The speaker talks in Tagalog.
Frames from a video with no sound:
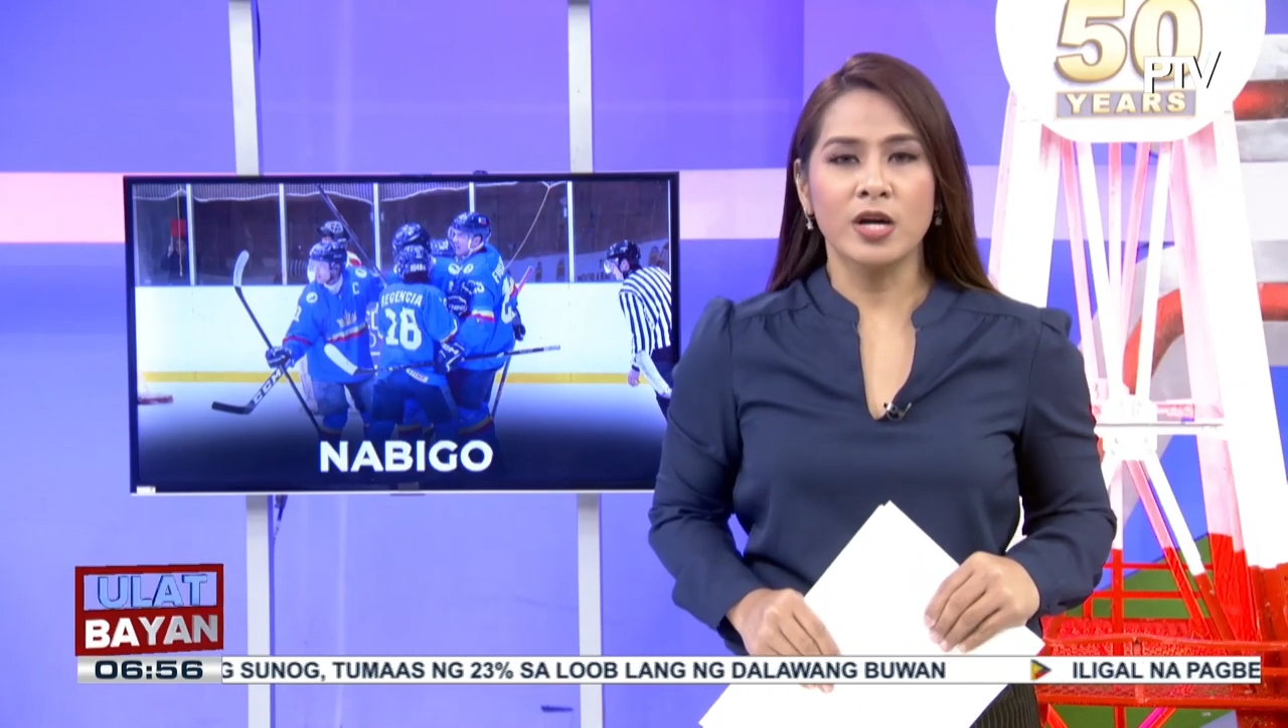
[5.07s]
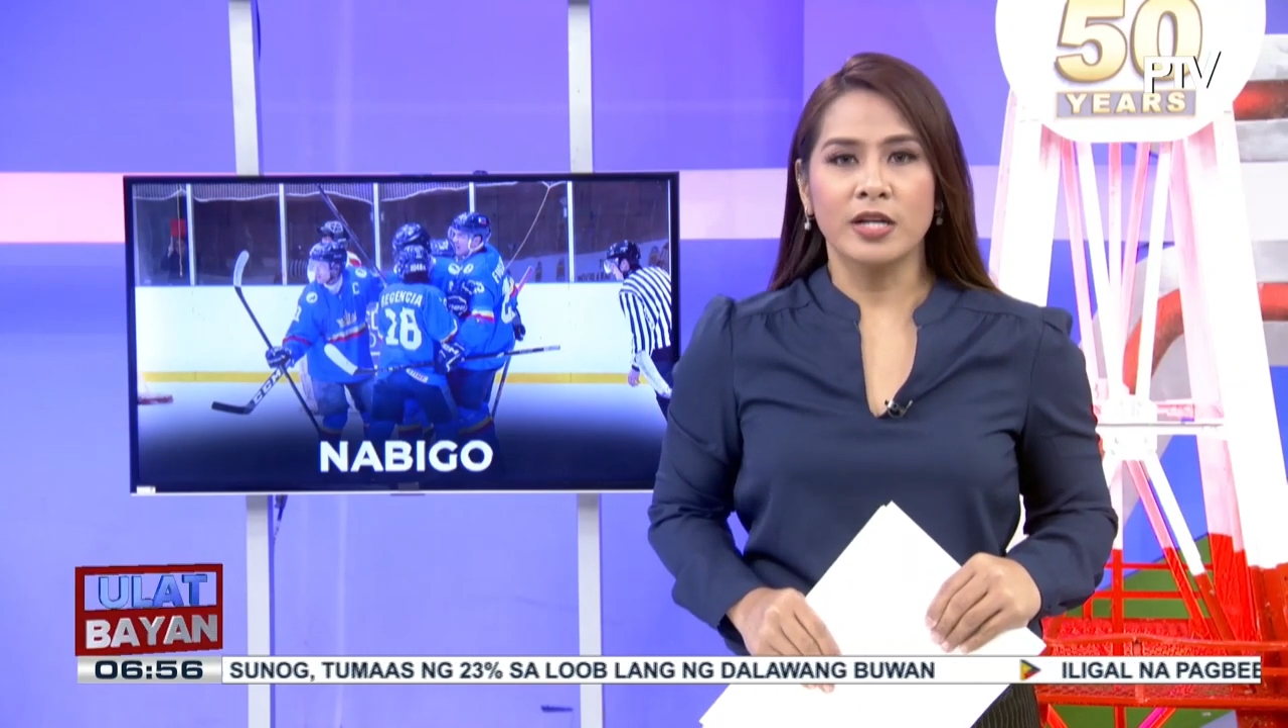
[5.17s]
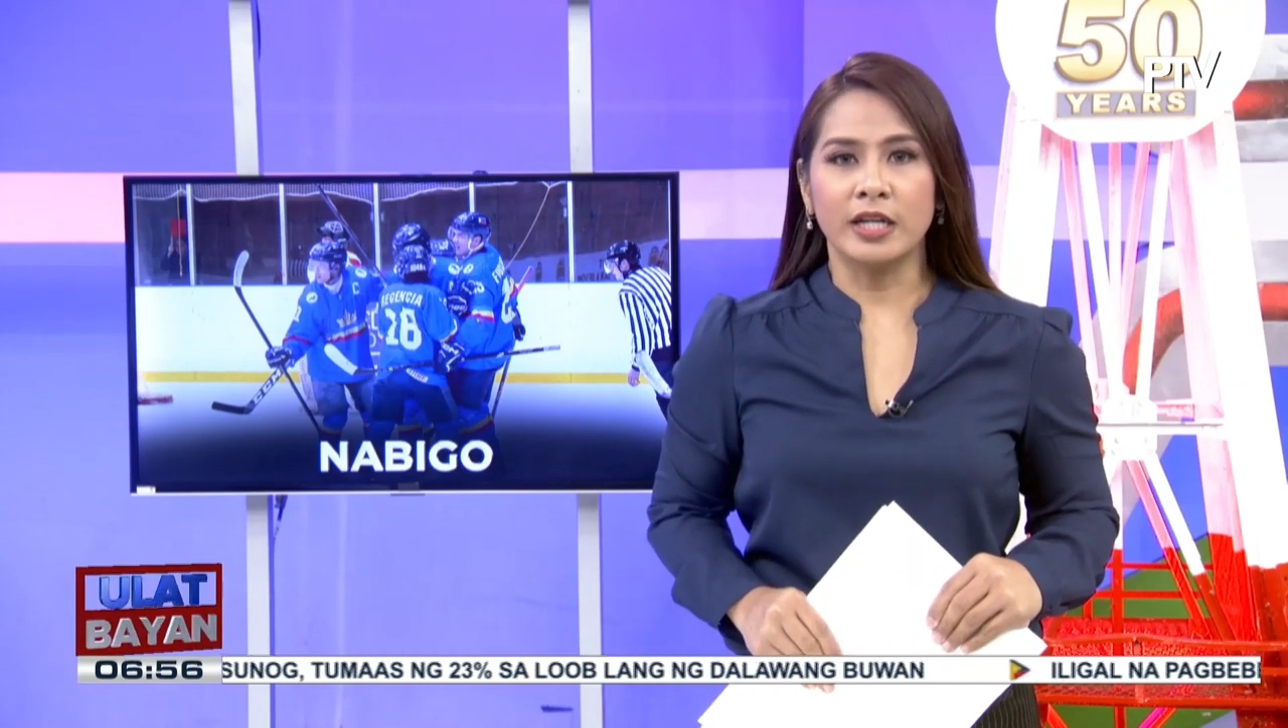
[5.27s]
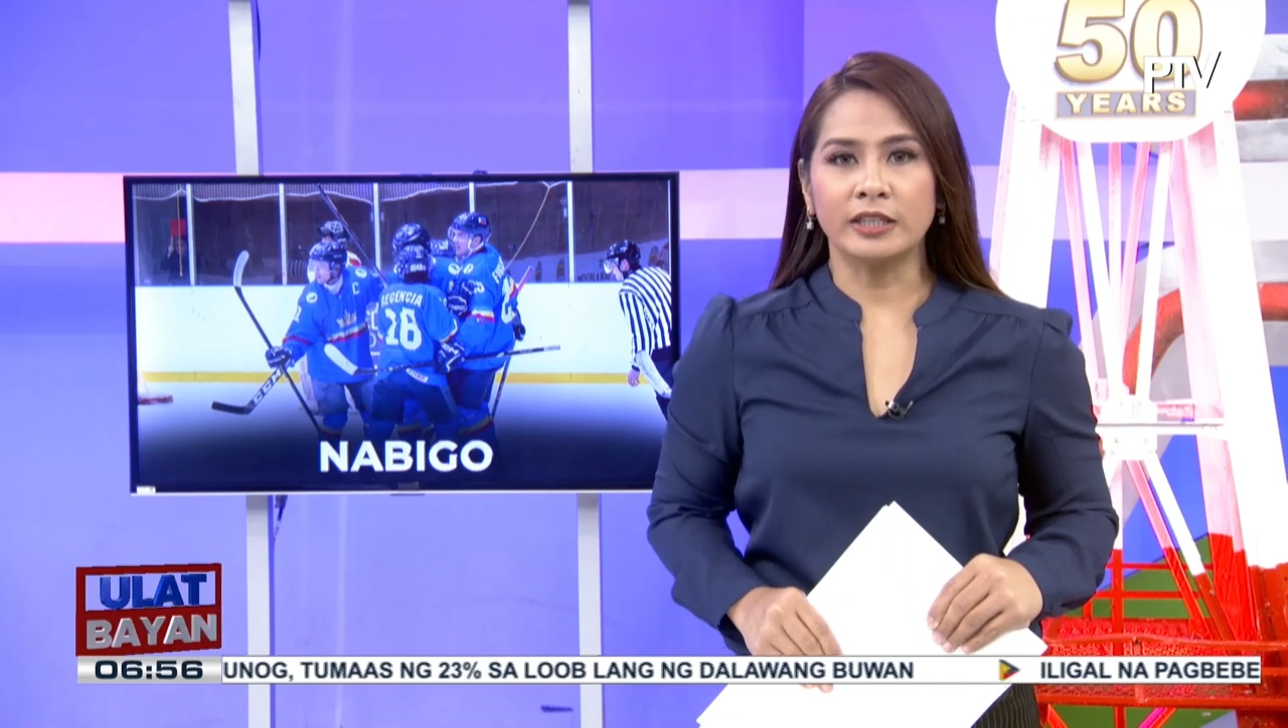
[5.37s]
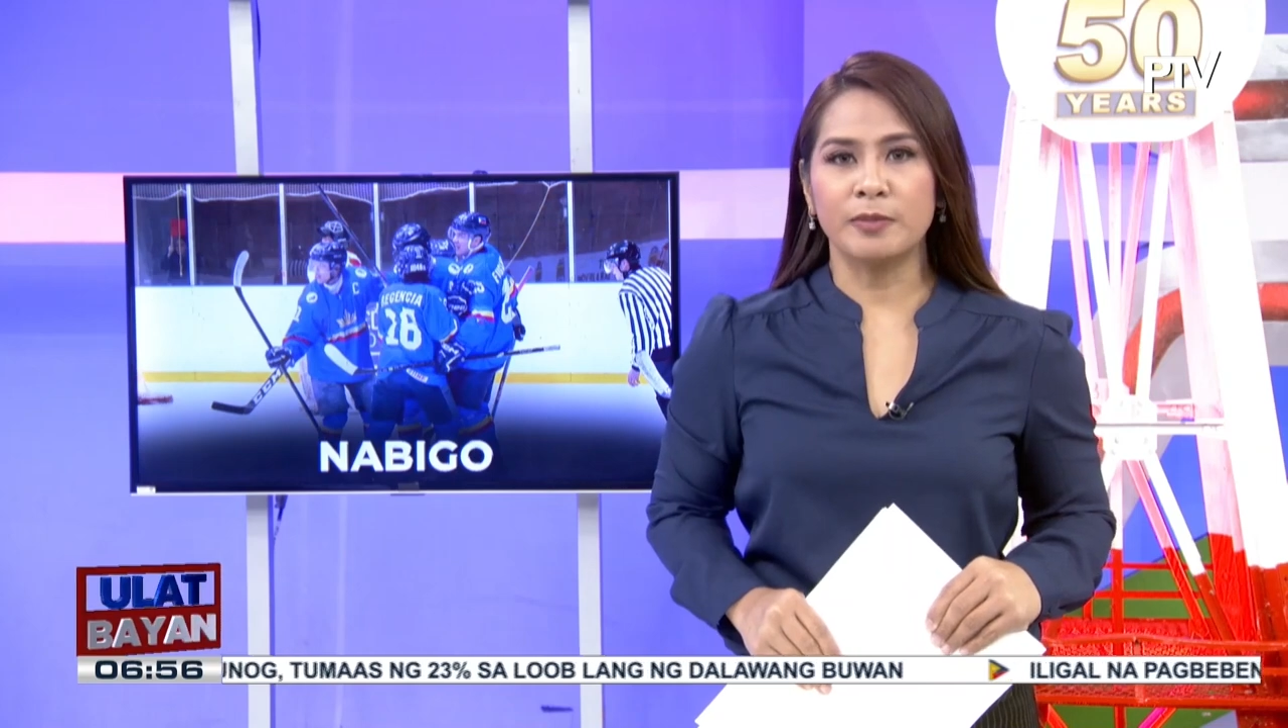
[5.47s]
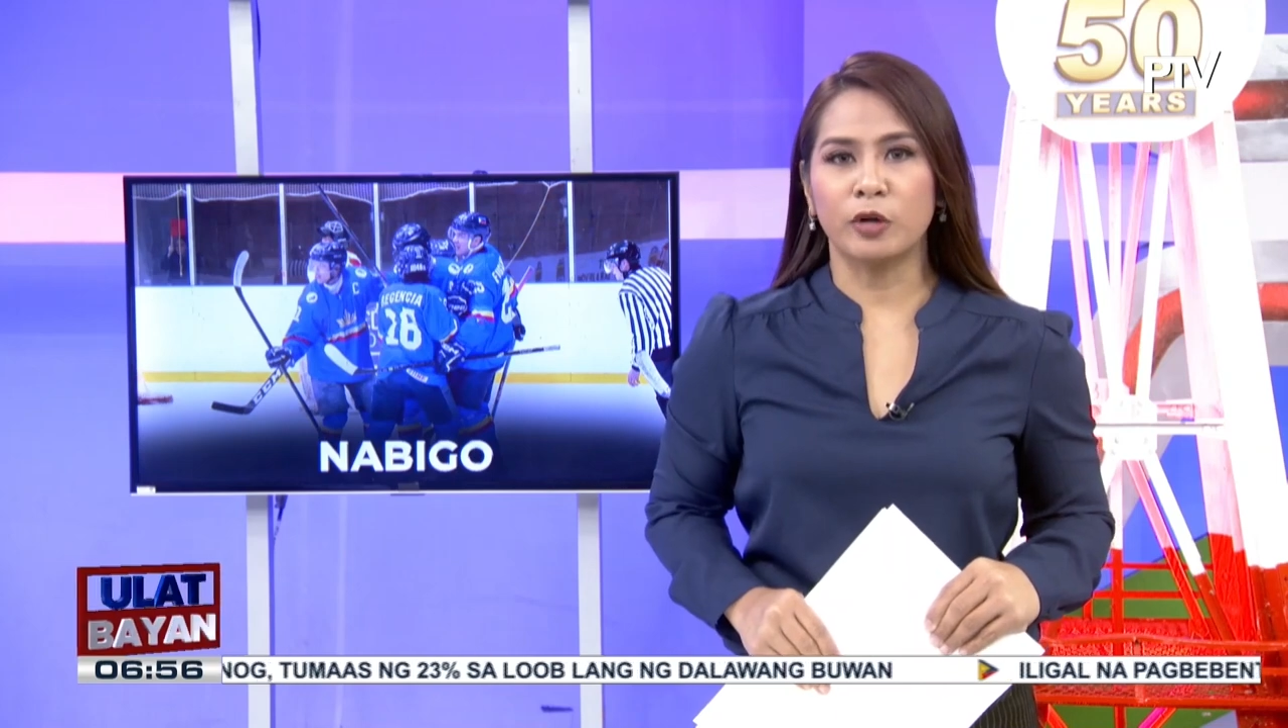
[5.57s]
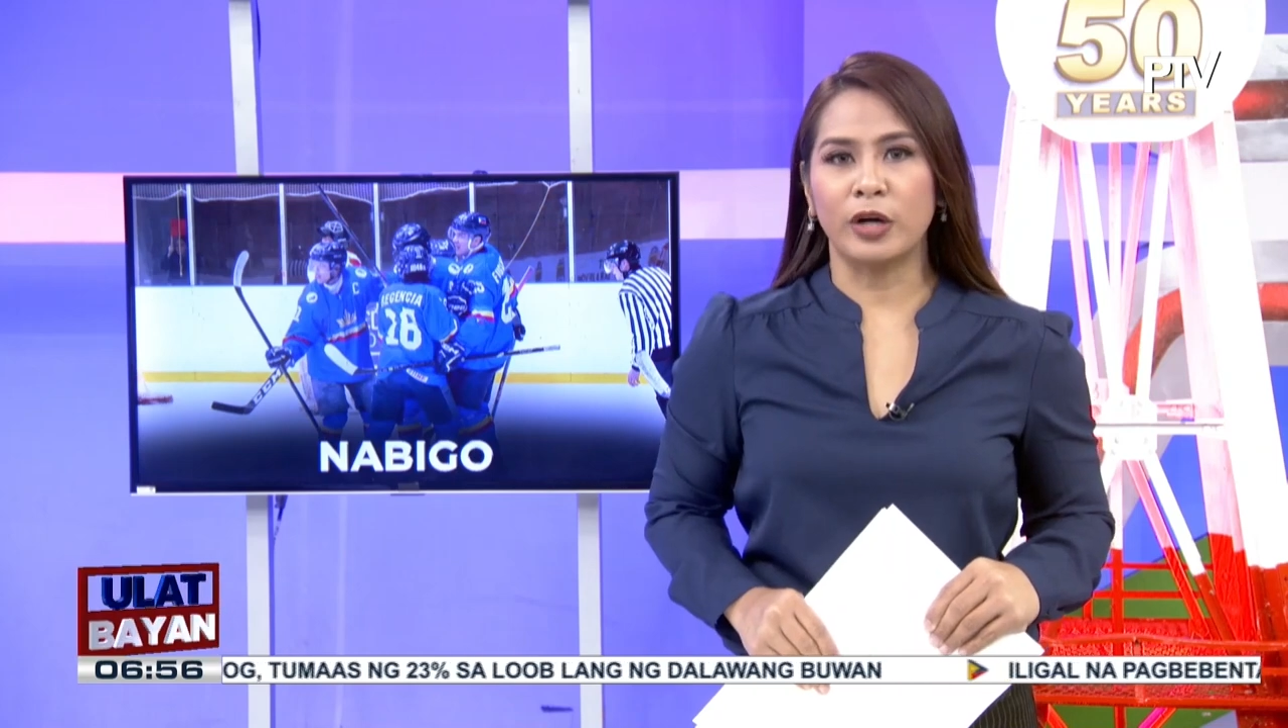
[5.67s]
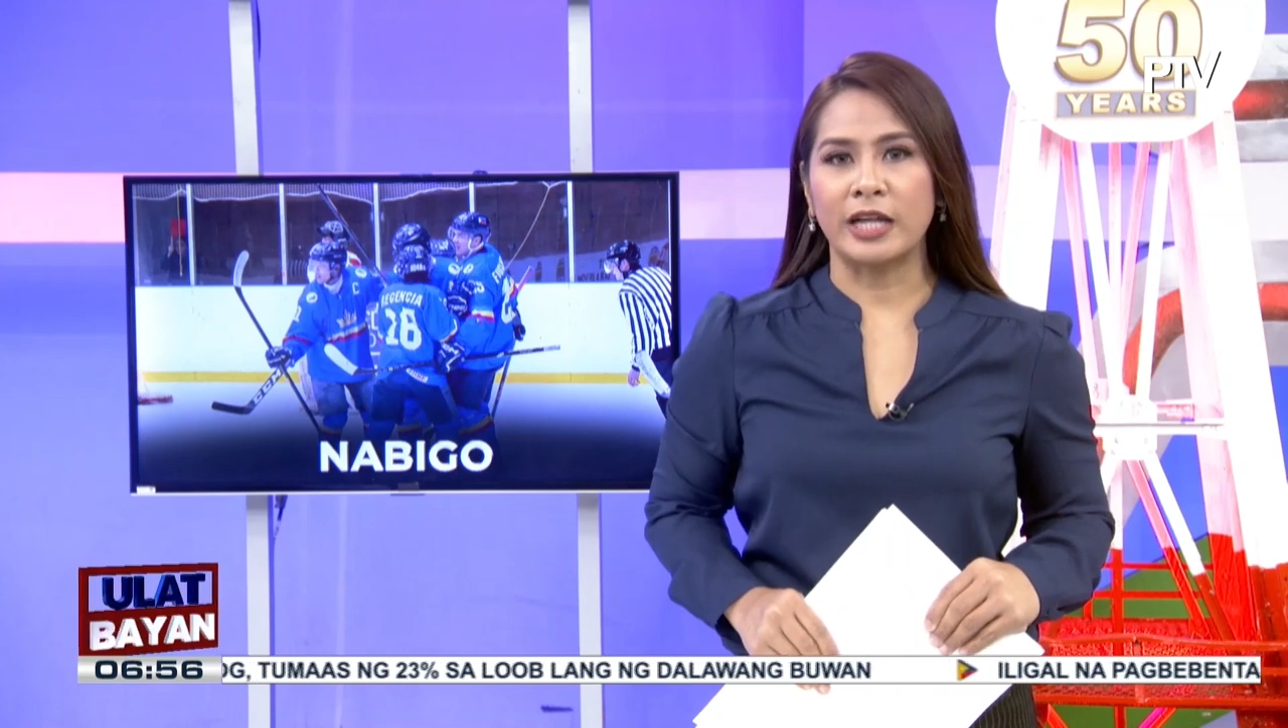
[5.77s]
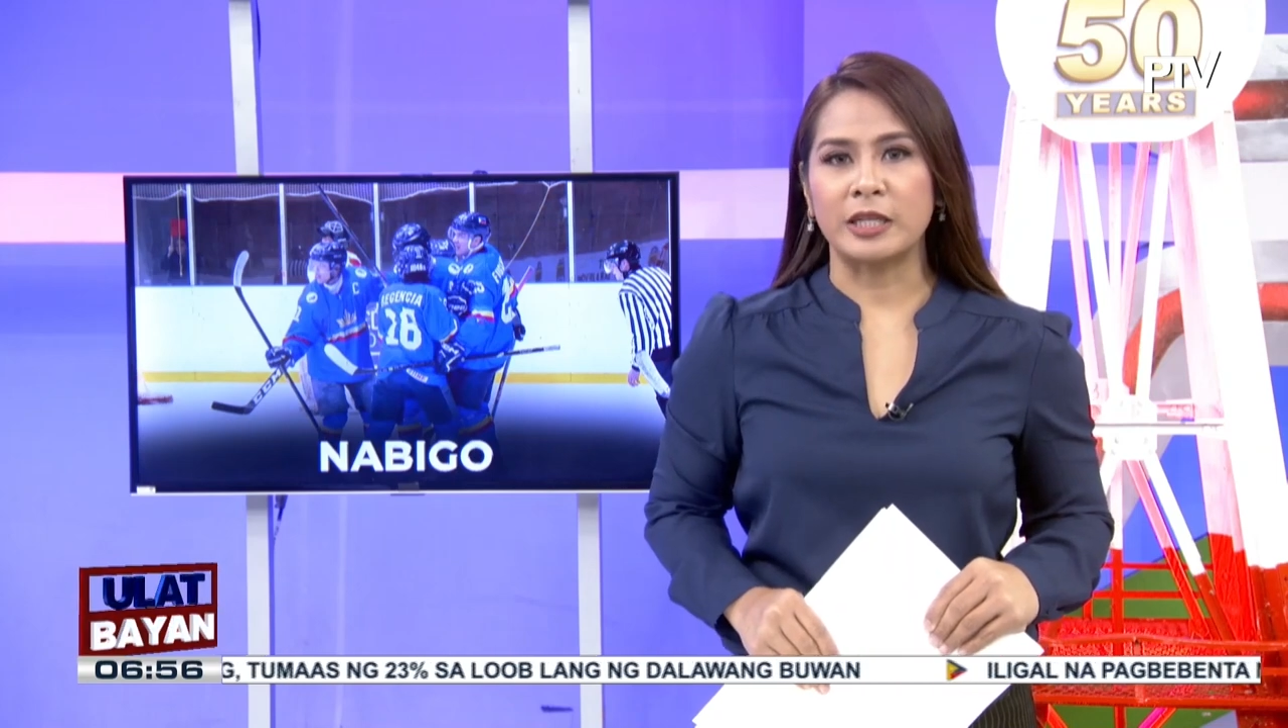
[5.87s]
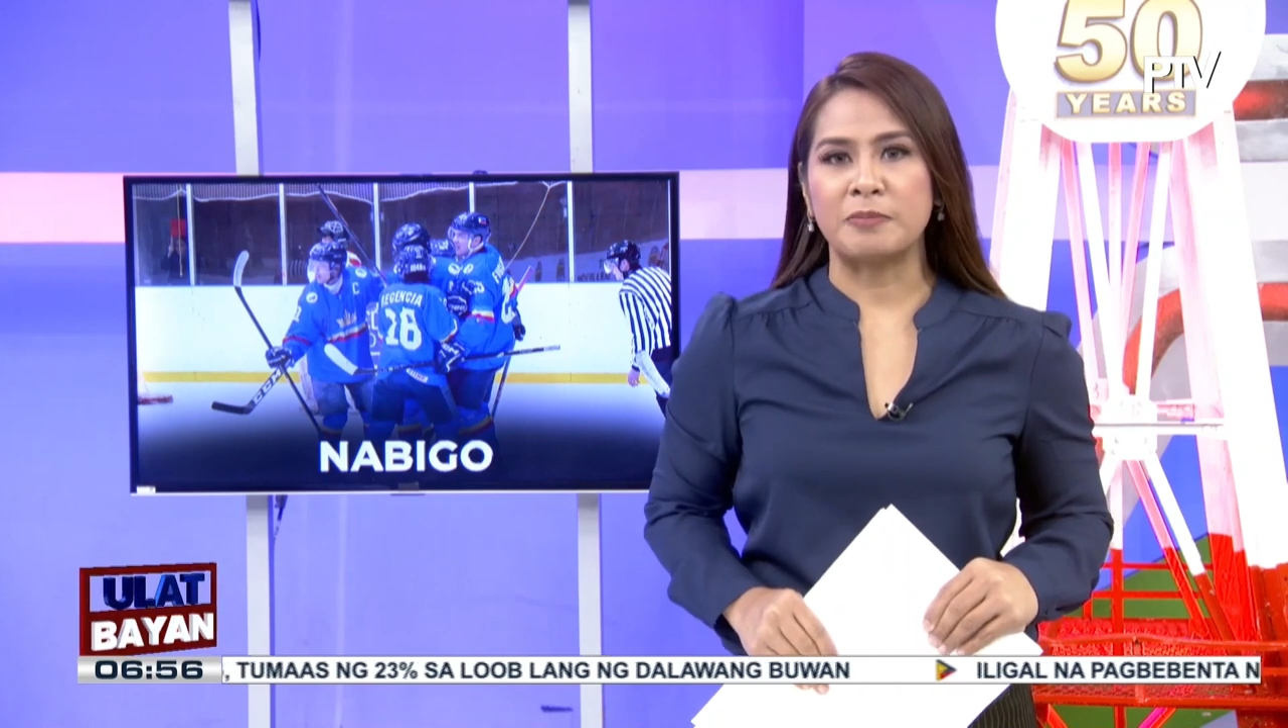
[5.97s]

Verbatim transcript: ng Democratic